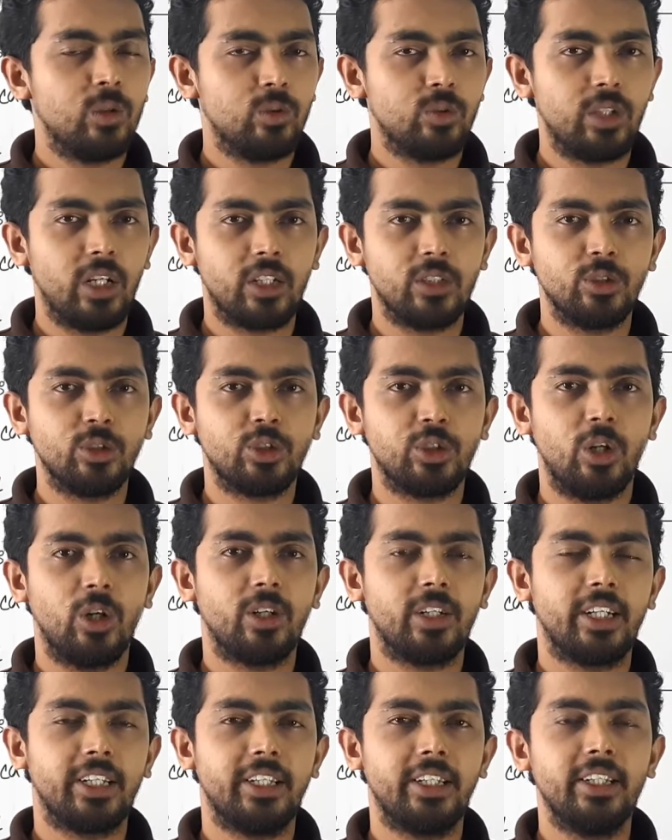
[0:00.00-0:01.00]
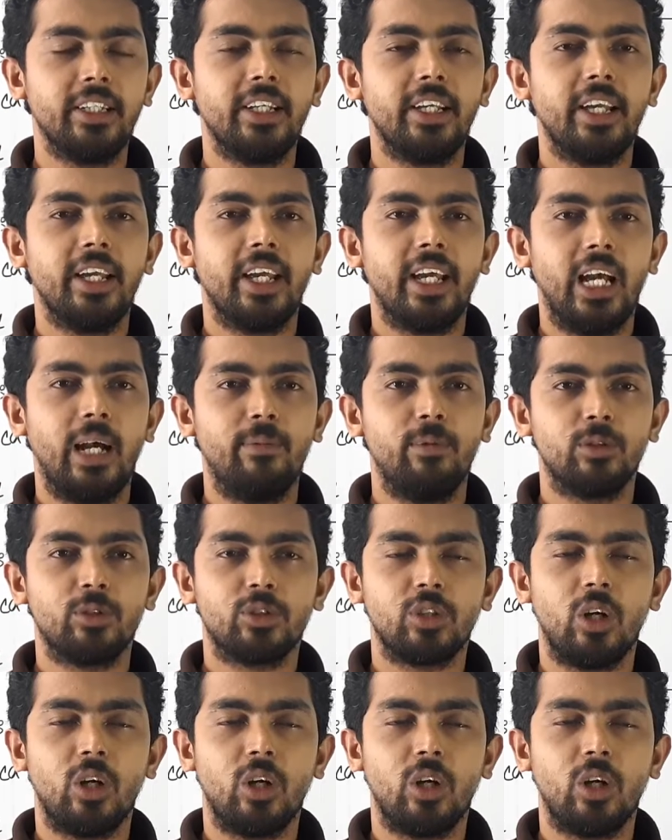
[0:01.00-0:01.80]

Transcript: উদাহরণ সহকারে এবং